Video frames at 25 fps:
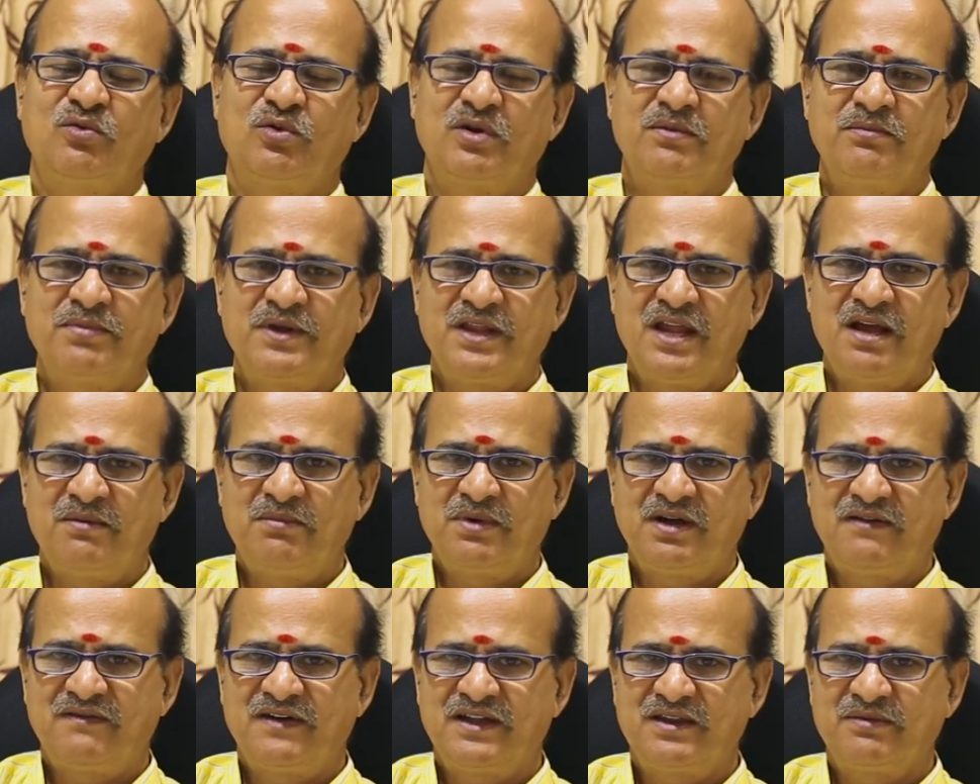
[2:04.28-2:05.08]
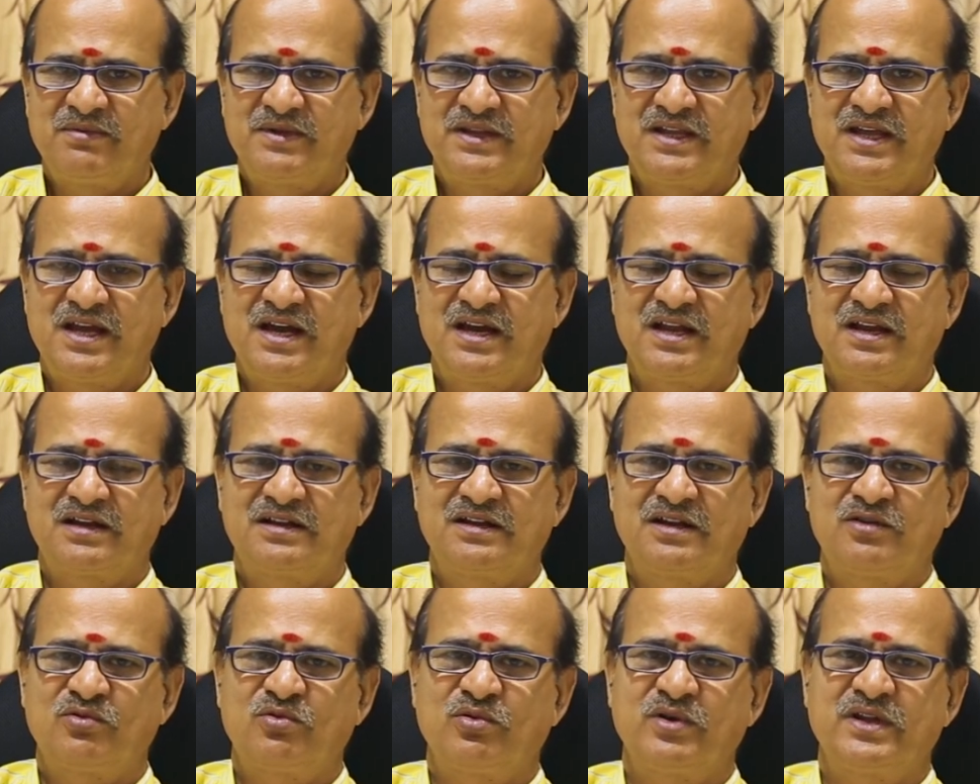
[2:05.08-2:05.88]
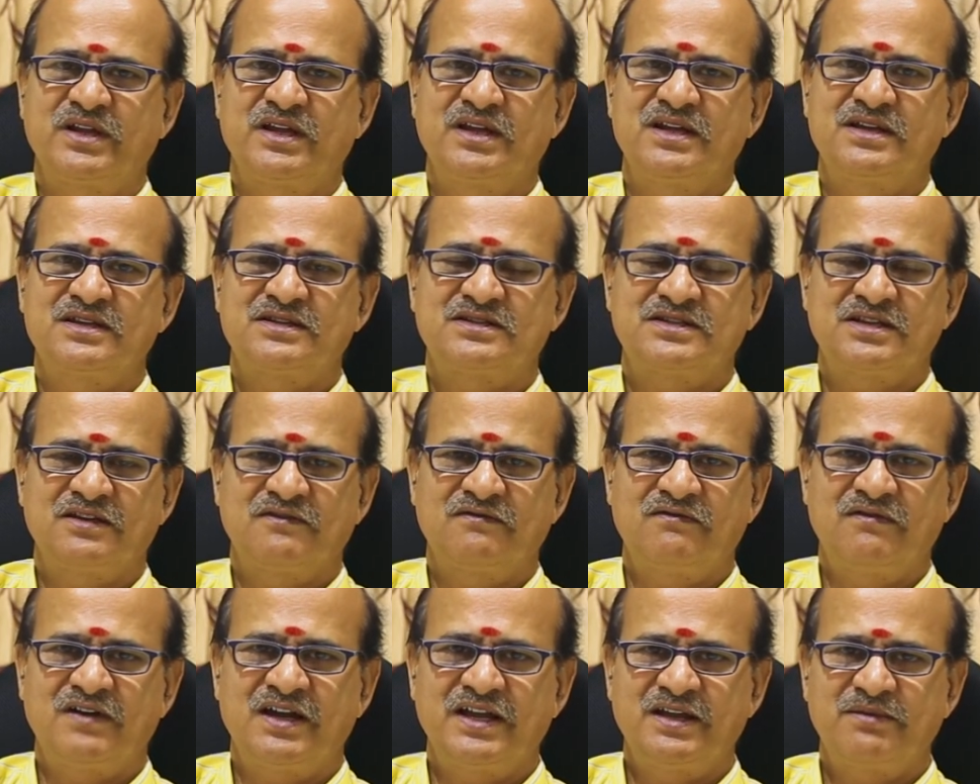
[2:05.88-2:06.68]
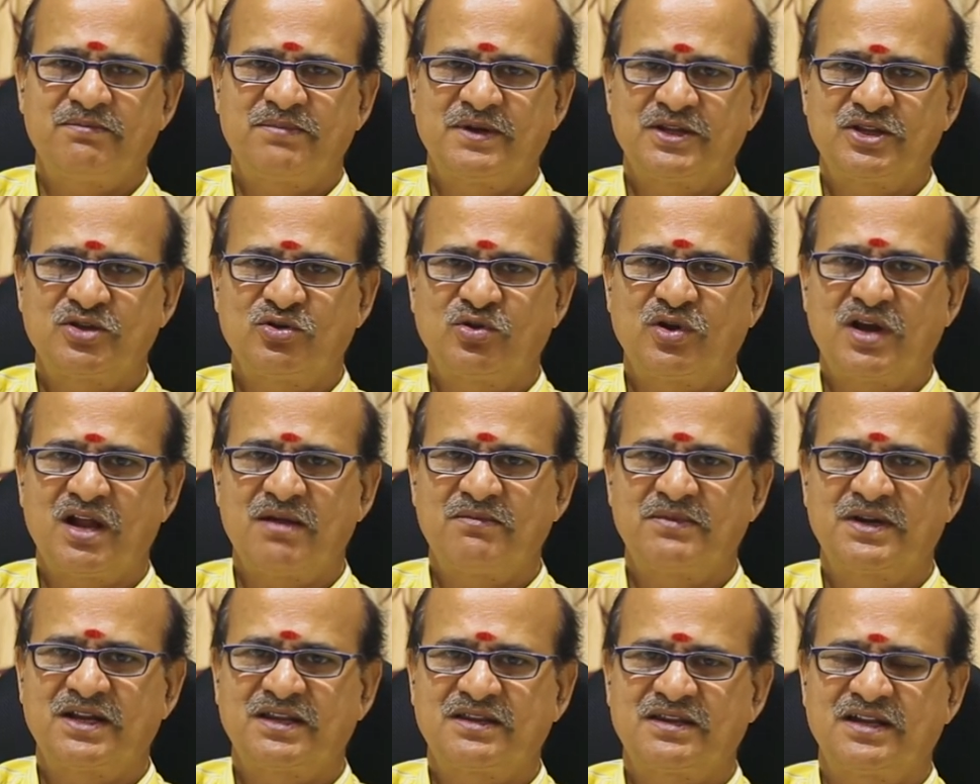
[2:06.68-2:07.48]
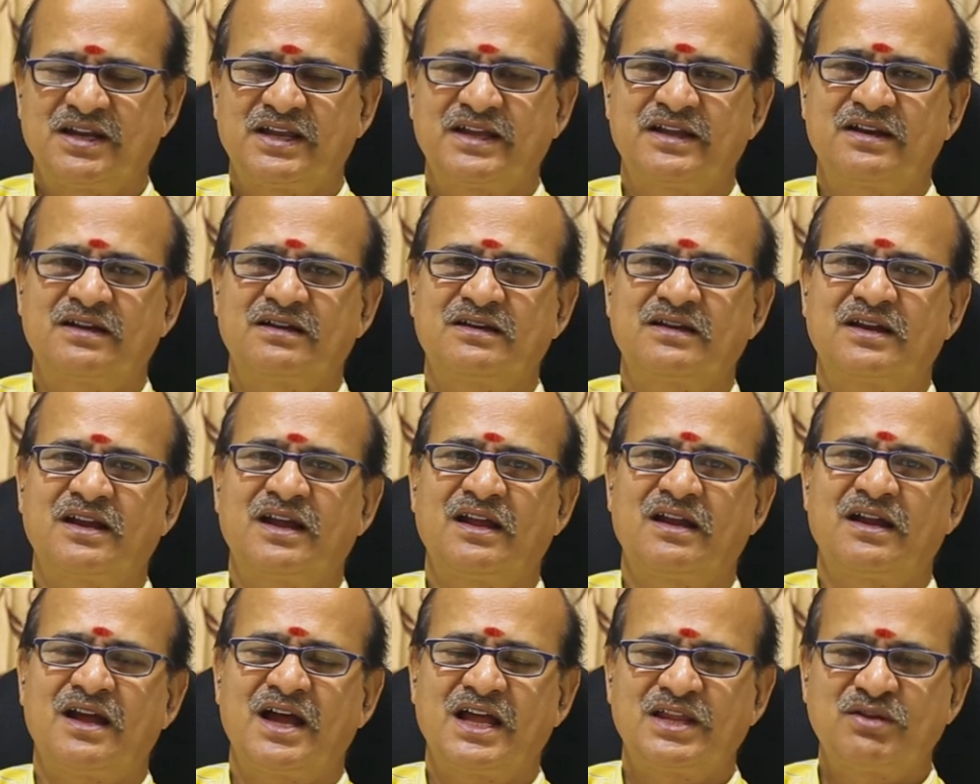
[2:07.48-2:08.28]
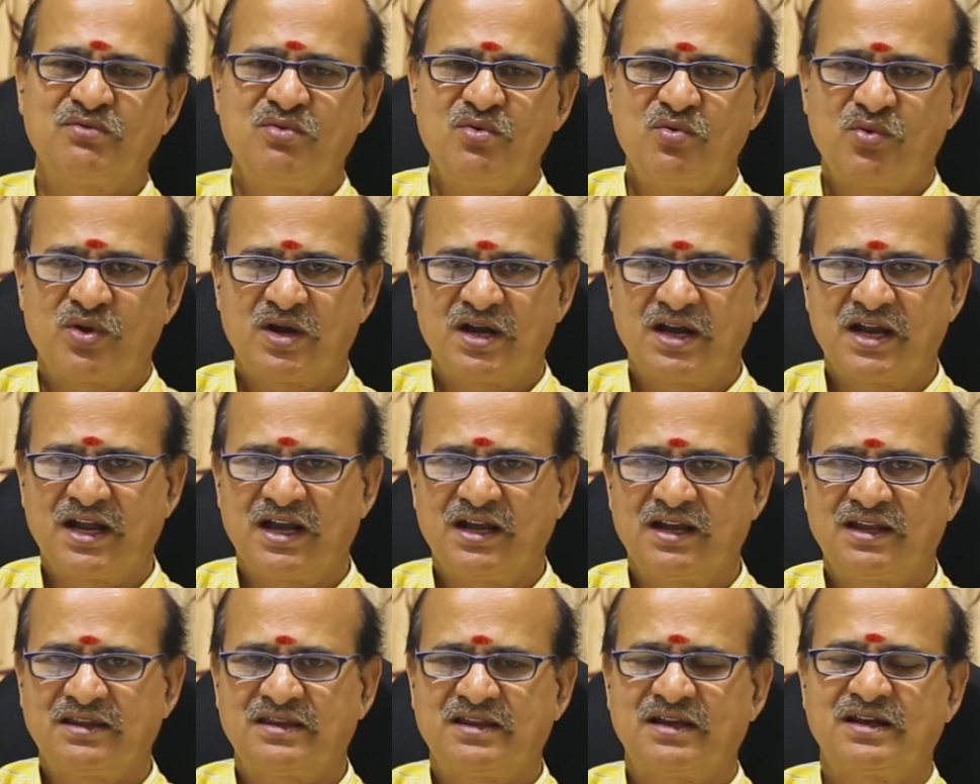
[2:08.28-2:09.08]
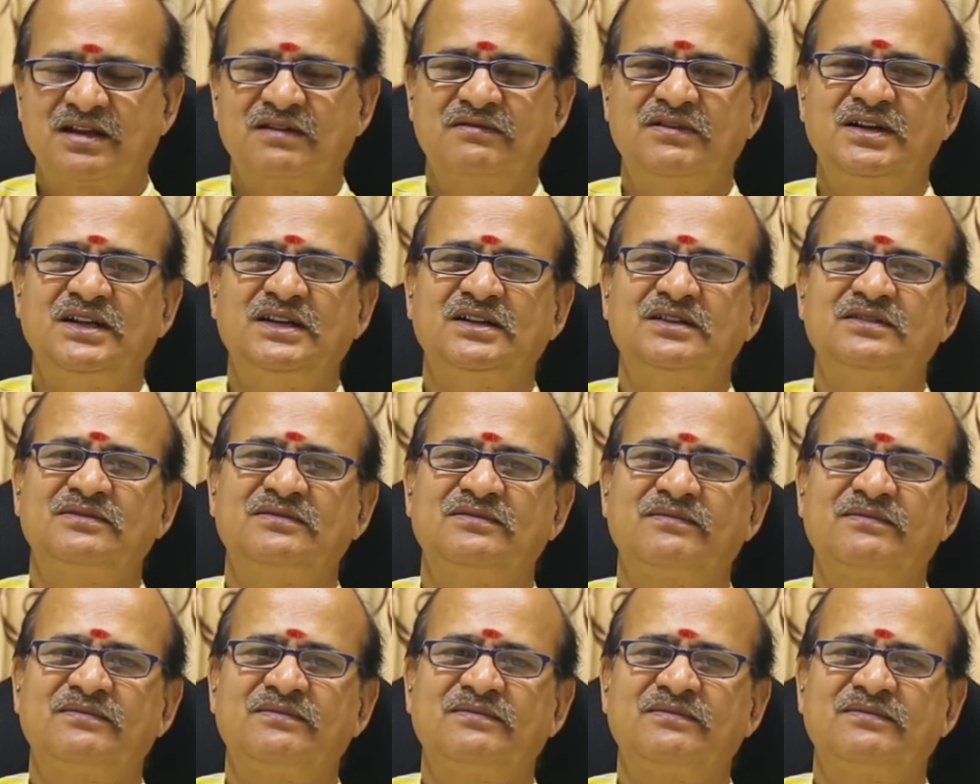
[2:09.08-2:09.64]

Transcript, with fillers: ஒன்பதாம் பாவாதிபதியாக இருக்கக்கூடிய செவ்வாய் பதினோராம் இடத்தில் இருக்கிறார் அதுவும் ஒரு நல்ல தகவல்